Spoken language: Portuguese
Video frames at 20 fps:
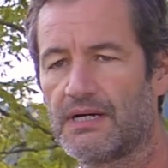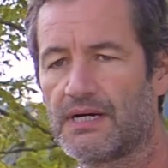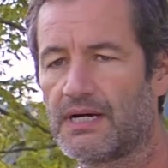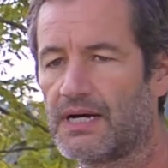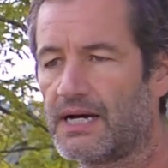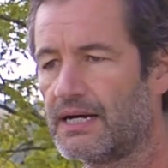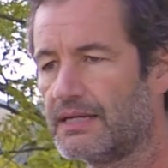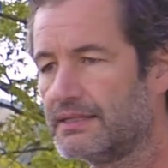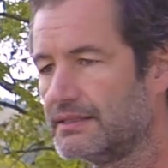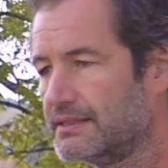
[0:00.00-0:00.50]

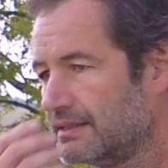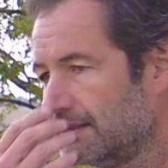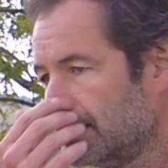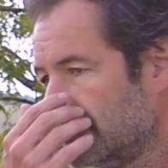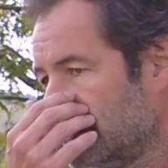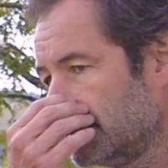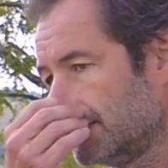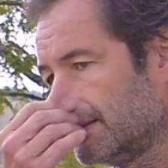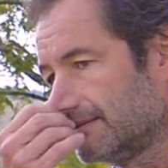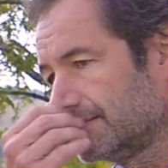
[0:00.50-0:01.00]

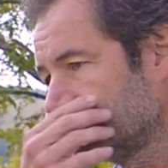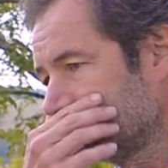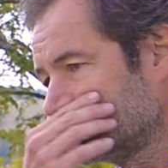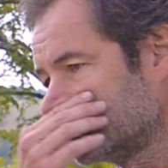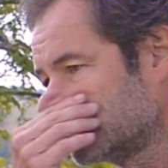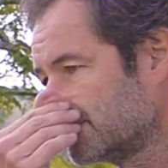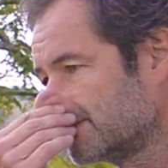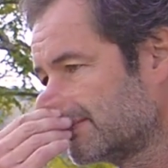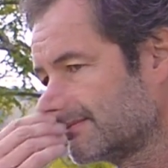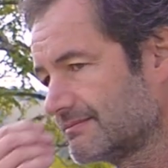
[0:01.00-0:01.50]
aí,
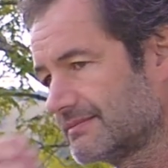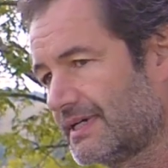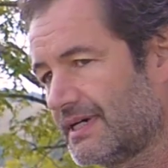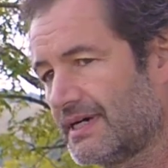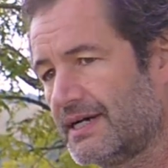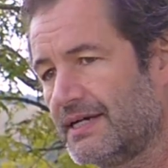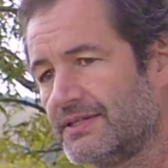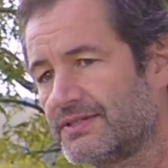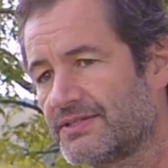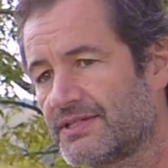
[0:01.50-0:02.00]

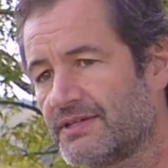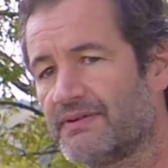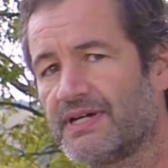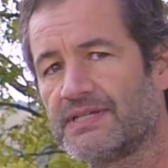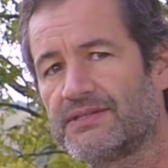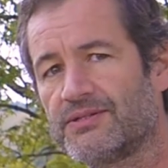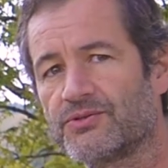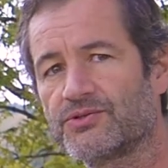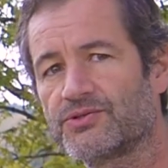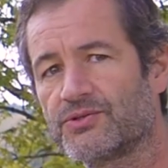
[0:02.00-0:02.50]
aí você vai
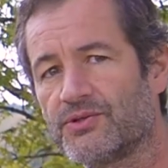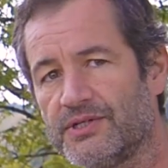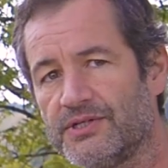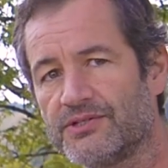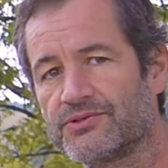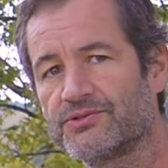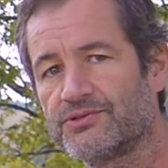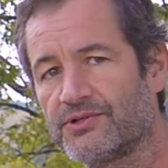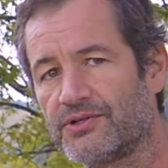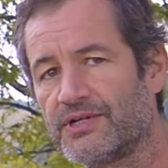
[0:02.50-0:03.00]
ter um
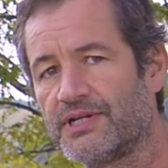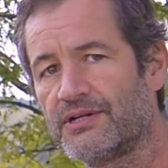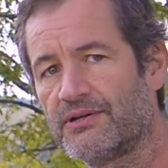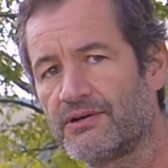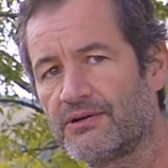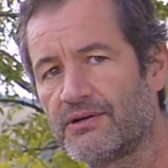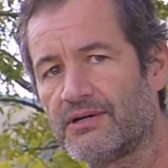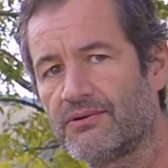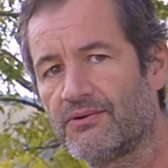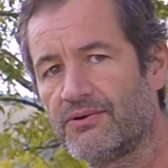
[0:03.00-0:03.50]
sorriso de
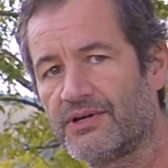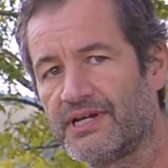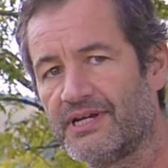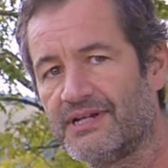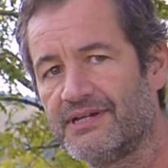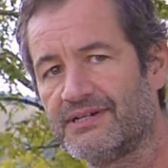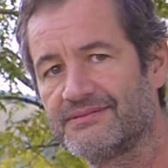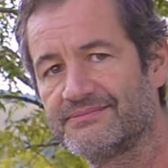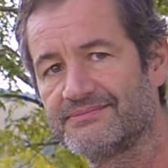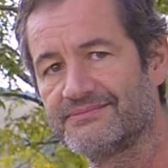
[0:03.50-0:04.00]
orelha a
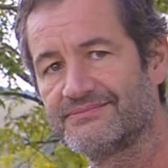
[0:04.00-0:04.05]
orelha.